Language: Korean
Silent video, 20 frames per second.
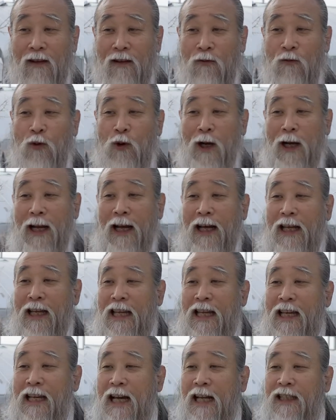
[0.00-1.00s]
원래가
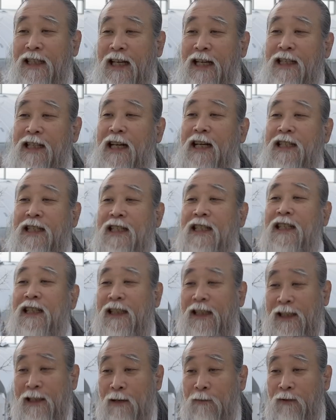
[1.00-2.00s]
인간 자체가
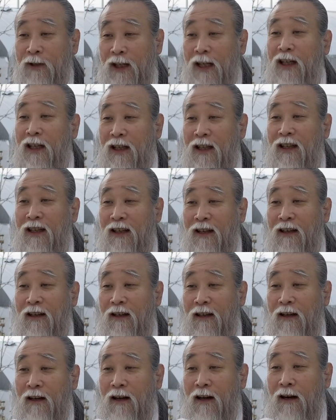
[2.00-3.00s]
신이기 때문에
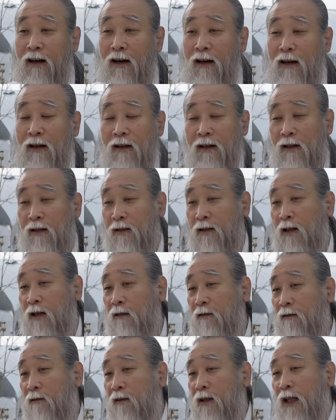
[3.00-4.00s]
어,
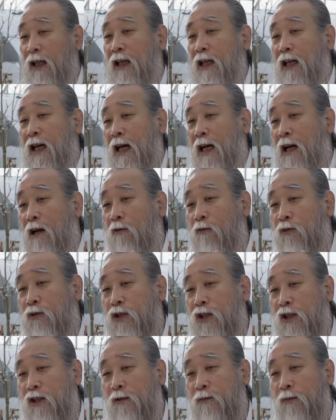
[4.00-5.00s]
나는 인간하고
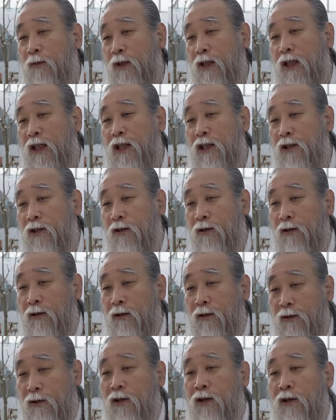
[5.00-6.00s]
지금
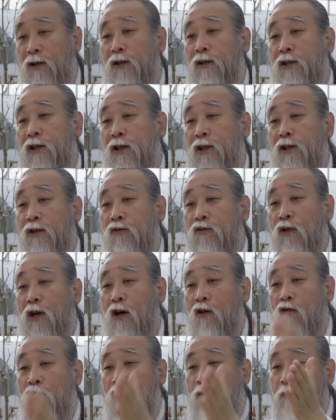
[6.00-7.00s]
인연을 연결시켜줘
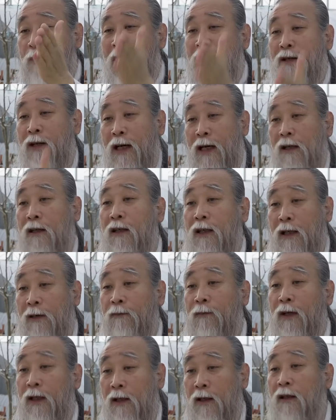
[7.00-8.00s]
갖고 맺어가는
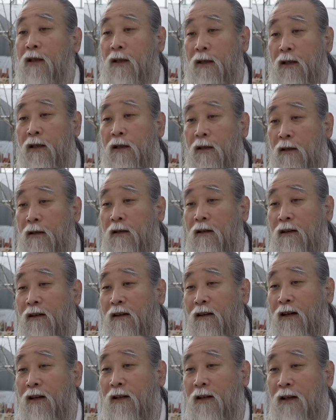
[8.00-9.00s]
거란 말이야.
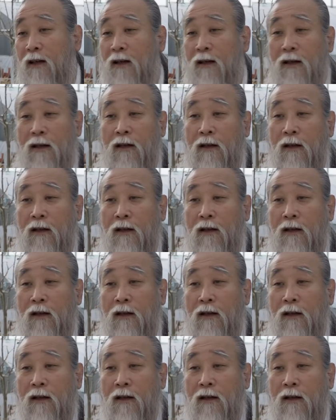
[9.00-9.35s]
어, 그러니까